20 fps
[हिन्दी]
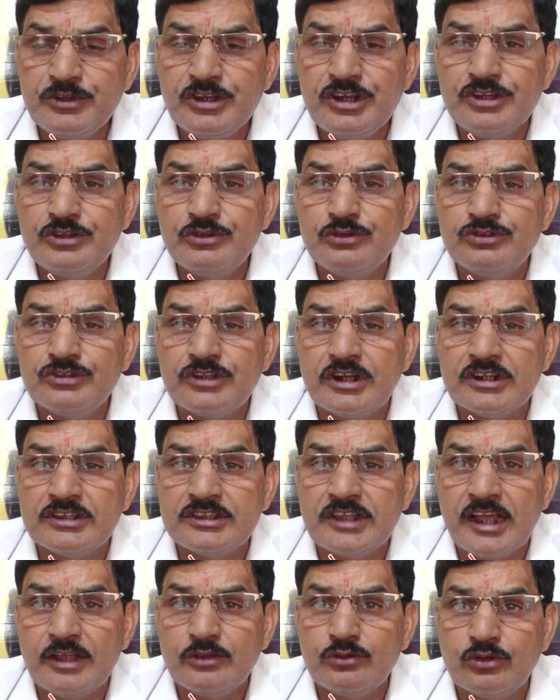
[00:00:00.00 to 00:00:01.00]
बिजली यूज
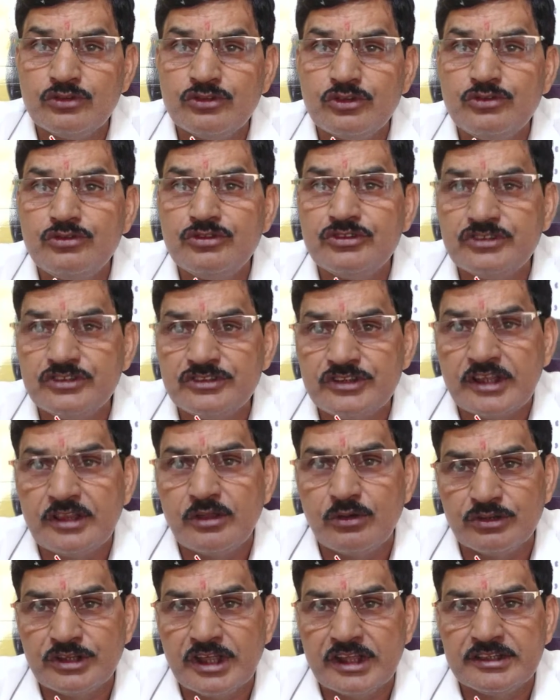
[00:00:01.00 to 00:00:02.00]
करता है 200 यूनिट से
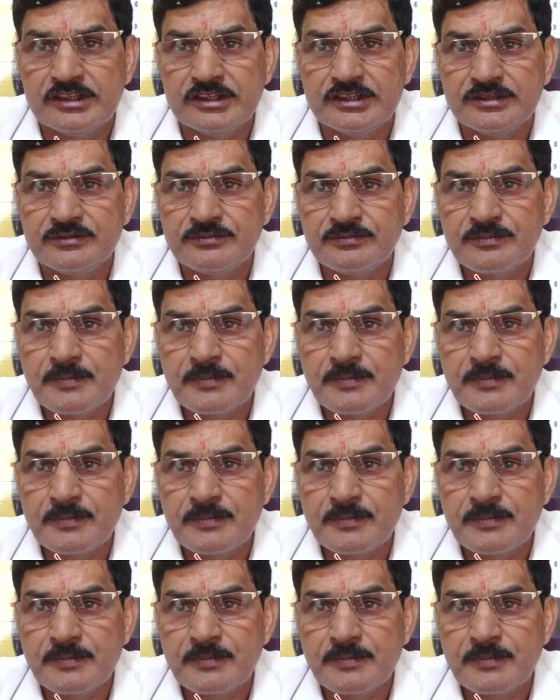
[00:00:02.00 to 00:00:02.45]
ज़्यादा हो जाते